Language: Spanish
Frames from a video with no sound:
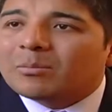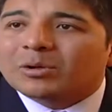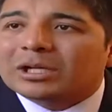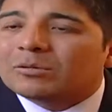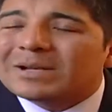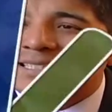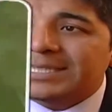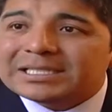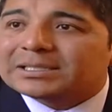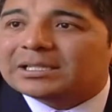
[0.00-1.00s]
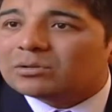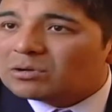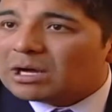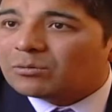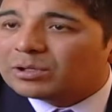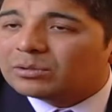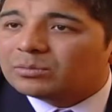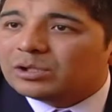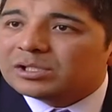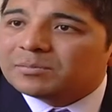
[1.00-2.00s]
porque no existe ningún acuerdo
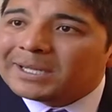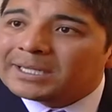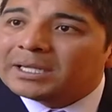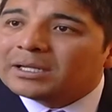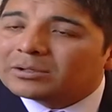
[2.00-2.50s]
municipal